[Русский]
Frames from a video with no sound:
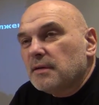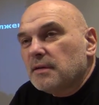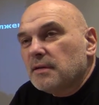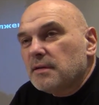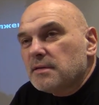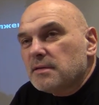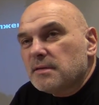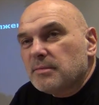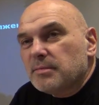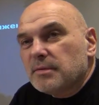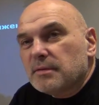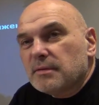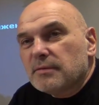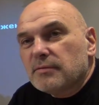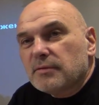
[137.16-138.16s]
если
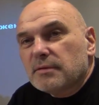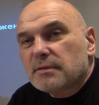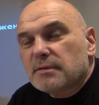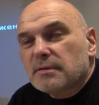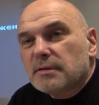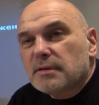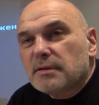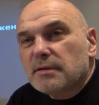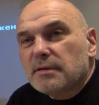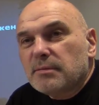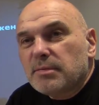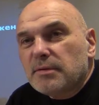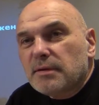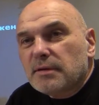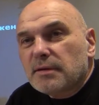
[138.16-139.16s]
бы вот это не
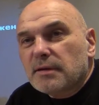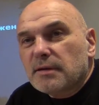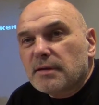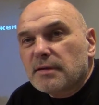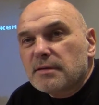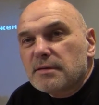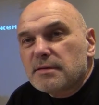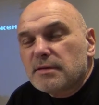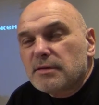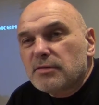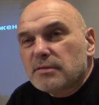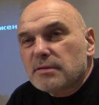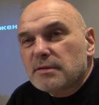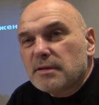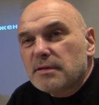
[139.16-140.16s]
была такая
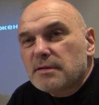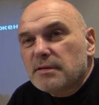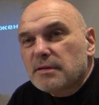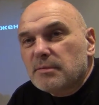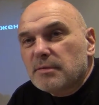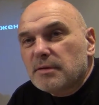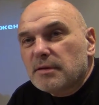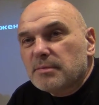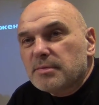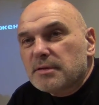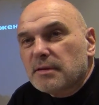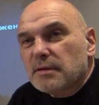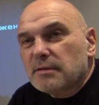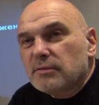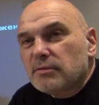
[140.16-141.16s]
серьезная тема, я бы
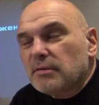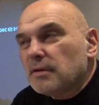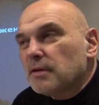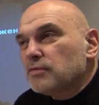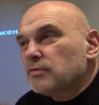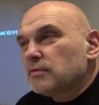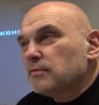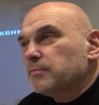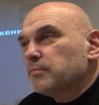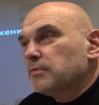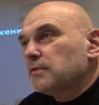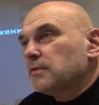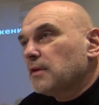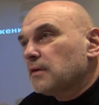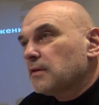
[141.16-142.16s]
сказал, ну хорошо, это
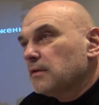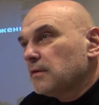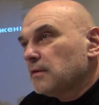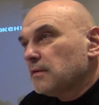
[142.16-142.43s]
будет так,